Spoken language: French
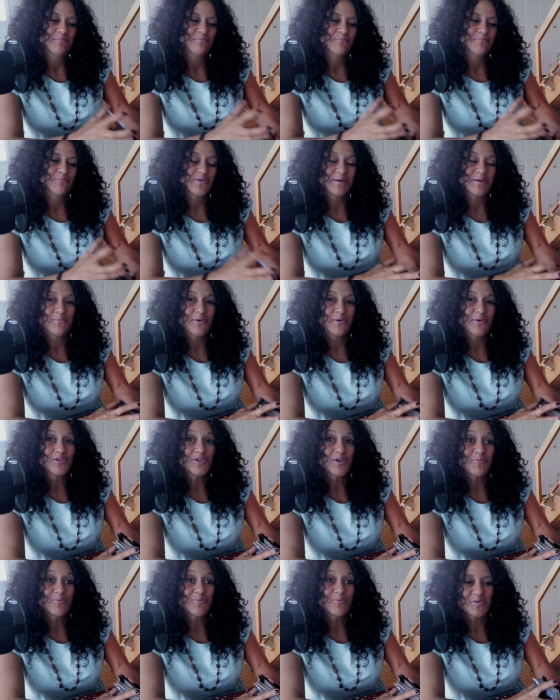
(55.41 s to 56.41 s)
peu importe
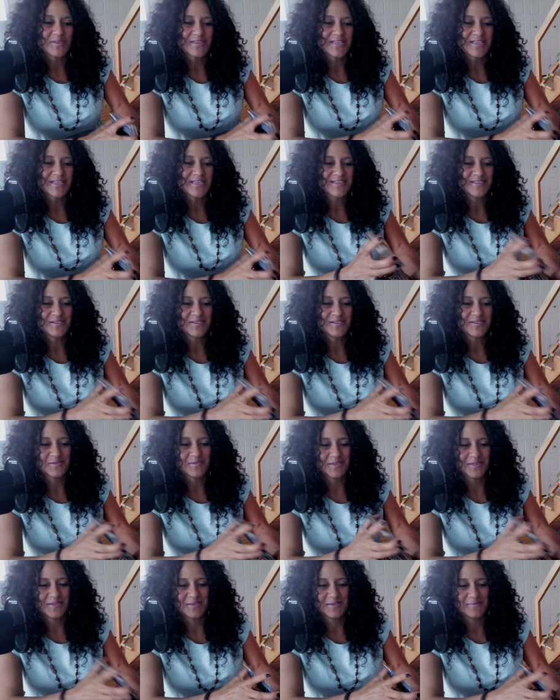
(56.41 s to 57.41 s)
le montant.
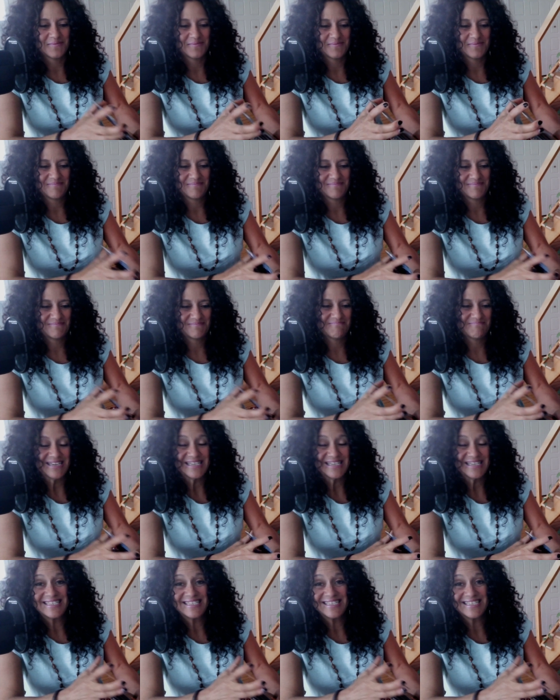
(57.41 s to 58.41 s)
Donc, euh,
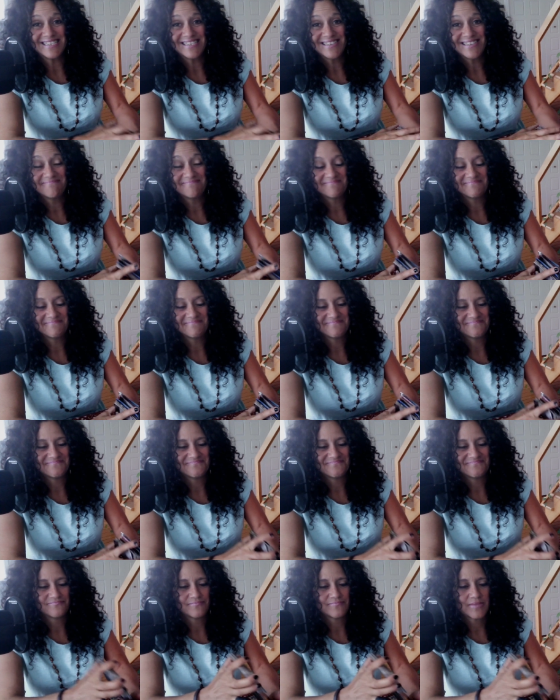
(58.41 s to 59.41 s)
merci.
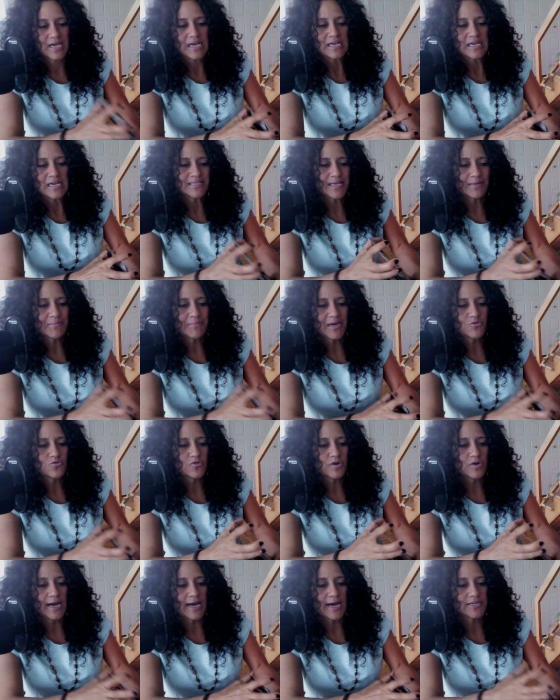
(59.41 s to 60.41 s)
Ça
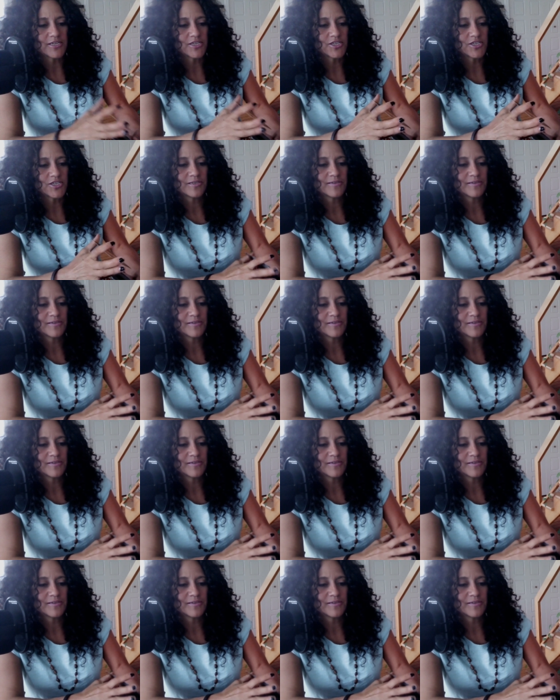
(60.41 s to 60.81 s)
m'encourage.